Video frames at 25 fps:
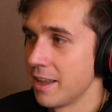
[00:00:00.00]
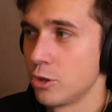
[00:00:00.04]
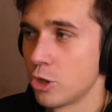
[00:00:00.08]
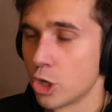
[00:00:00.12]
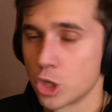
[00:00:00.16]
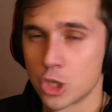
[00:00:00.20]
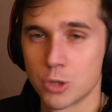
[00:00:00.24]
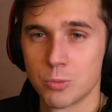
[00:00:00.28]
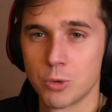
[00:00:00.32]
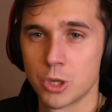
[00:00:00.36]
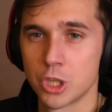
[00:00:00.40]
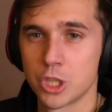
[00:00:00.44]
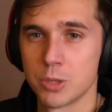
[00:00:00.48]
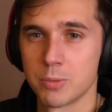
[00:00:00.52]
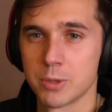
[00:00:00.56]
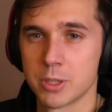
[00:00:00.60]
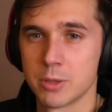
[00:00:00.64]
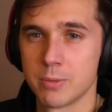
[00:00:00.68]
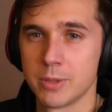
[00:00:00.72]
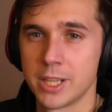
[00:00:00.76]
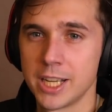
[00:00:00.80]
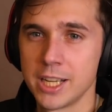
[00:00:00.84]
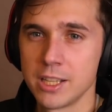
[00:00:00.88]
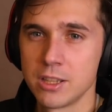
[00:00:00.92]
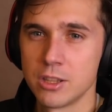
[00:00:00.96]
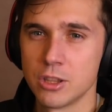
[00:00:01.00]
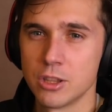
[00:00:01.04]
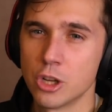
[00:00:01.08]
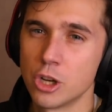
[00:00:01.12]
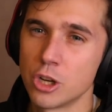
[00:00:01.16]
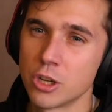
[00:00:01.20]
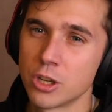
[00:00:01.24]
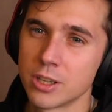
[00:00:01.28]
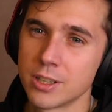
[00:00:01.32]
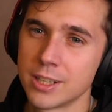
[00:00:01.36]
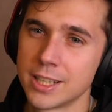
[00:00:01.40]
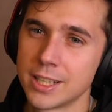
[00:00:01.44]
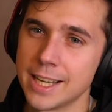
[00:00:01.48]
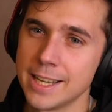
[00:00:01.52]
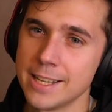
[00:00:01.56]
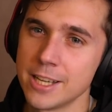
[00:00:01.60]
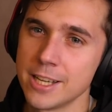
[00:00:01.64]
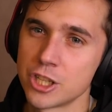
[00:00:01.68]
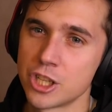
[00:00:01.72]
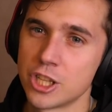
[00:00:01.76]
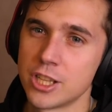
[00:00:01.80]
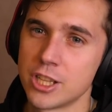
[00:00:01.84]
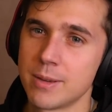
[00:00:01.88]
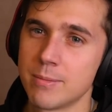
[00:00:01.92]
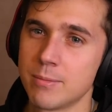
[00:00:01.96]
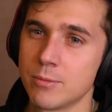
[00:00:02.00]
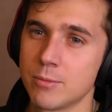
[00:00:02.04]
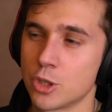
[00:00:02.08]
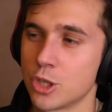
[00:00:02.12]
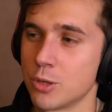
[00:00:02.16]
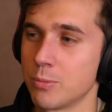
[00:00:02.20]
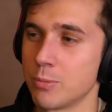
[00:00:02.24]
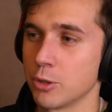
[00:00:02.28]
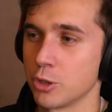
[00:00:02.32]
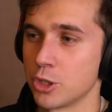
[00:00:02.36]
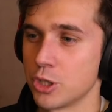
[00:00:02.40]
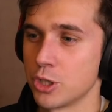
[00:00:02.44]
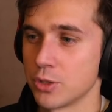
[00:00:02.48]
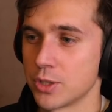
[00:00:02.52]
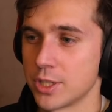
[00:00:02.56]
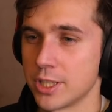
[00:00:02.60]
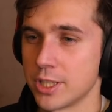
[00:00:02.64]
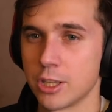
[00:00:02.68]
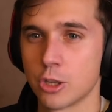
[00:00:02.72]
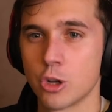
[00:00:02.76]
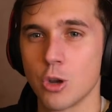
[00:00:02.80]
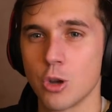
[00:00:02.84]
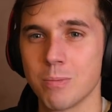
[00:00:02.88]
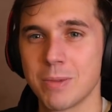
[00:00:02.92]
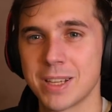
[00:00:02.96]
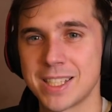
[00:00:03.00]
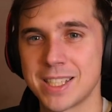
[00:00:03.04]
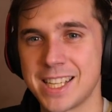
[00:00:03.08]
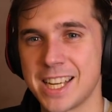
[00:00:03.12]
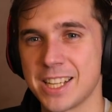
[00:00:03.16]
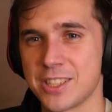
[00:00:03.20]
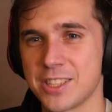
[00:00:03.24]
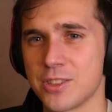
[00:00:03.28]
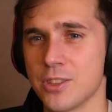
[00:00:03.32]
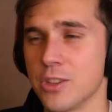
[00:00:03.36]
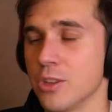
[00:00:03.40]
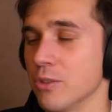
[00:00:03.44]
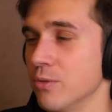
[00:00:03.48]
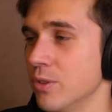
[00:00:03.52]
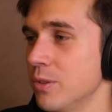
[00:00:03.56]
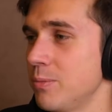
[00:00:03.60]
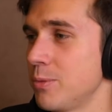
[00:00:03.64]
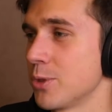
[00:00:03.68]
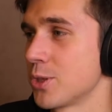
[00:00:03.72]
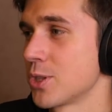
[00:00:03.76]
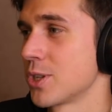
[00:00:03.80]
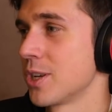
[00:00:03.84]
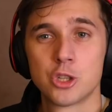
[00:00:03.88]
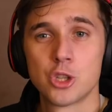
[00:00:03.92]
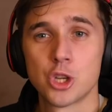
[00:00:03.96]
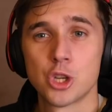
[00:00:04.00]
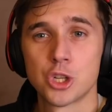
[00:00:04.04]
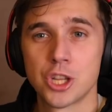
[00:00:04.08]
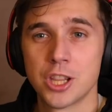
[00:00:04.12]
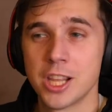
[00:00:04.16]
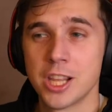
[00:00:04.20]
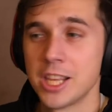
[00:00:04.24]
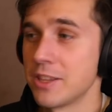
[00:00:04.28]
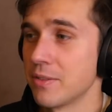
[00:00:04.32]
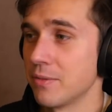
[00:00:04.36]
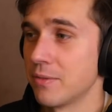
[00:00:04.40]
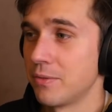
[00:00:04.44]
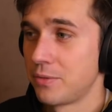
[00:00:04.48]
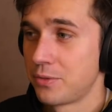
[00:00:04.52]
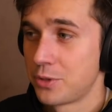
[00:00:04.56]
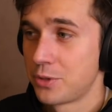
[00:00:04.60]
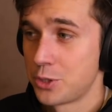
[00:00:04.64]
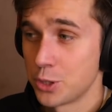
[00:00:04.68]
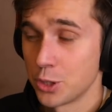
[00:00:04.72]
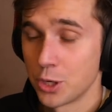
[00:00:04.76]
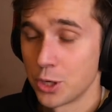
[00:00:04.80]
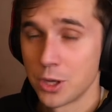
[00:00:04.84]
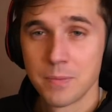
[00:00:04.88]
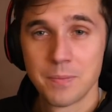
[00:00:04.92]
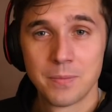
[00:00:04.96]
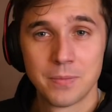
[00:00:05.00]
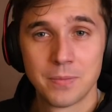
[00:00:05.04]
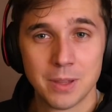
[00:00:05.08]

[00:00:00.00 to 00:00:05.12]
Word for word: Тоже можете посмотреть, но, конечно, там уже получился такой посредственный единственный выпуск. Что ж, а на этом все.